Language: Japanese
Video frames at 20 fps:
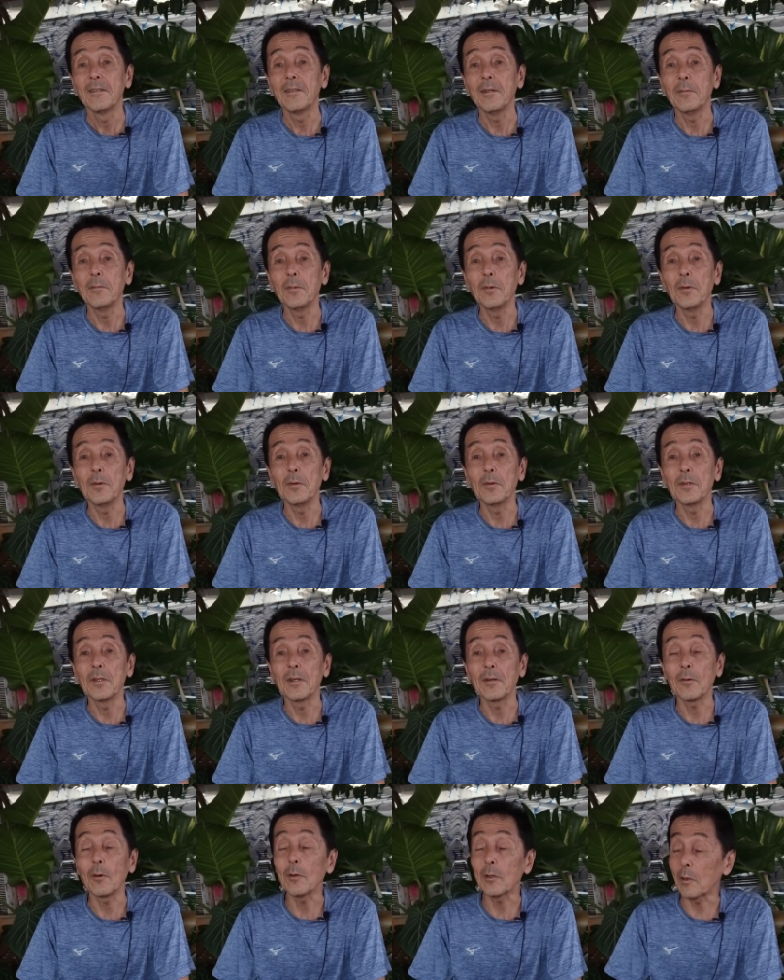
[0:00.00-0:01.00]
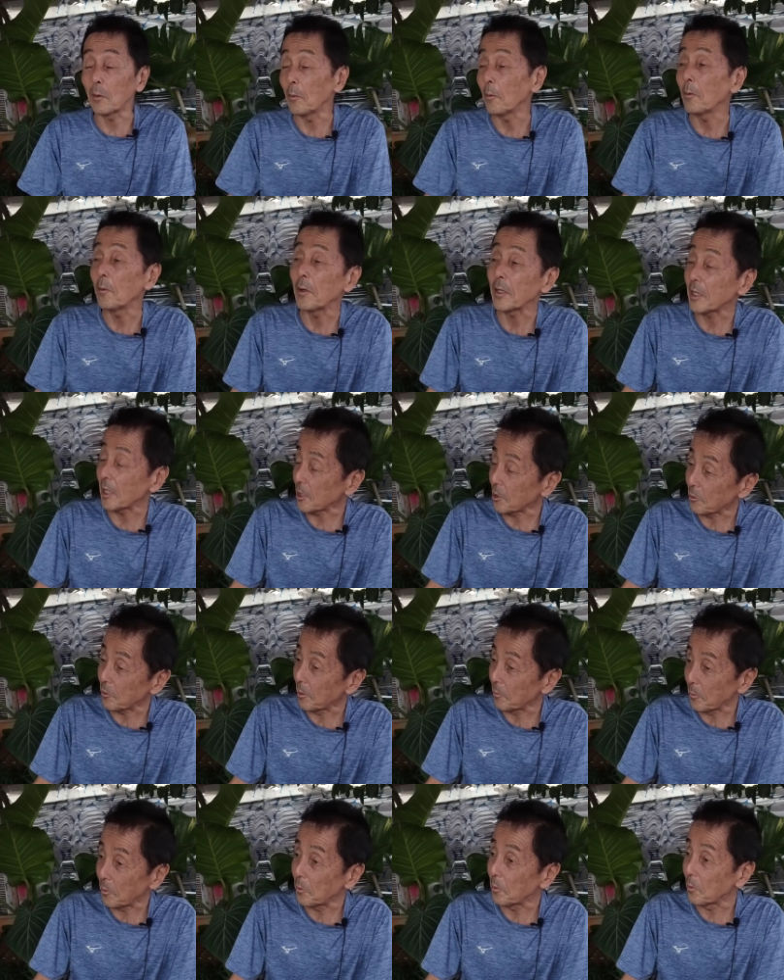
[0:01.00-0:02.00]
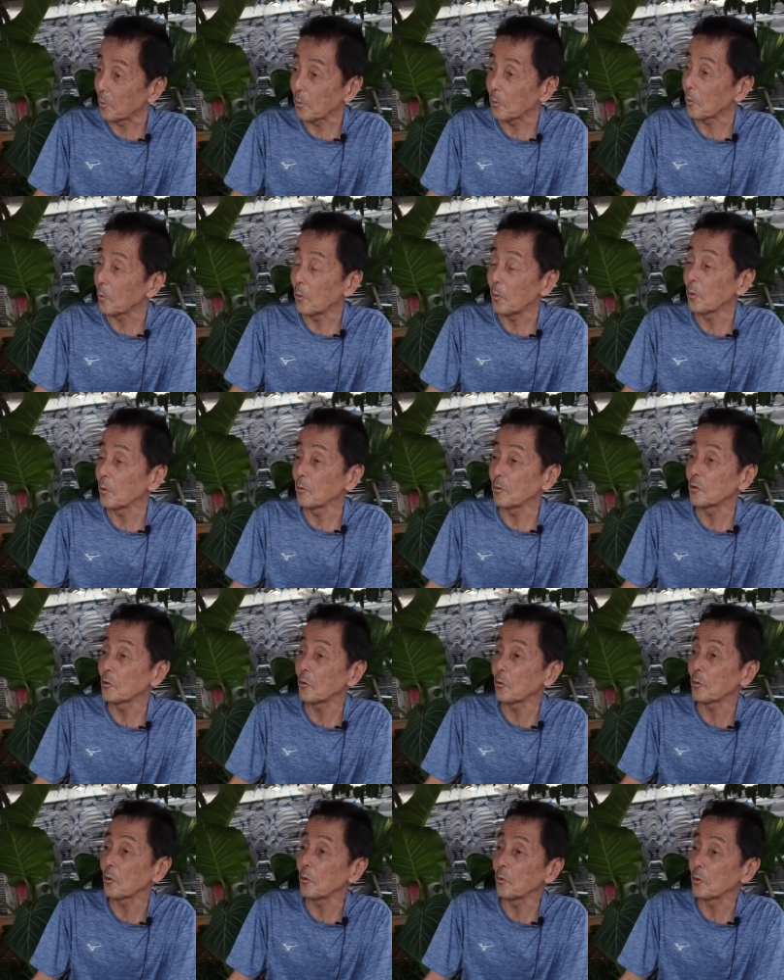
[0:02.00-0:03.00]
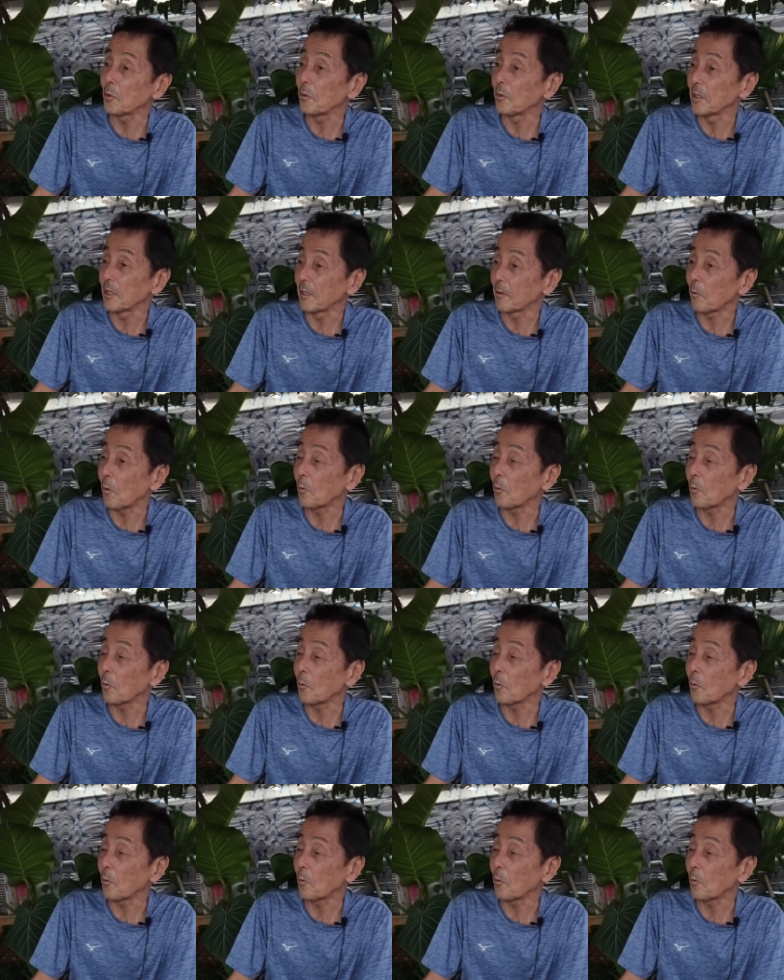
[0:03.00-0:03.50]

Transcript: でもね、私はもうこういう状況ではね、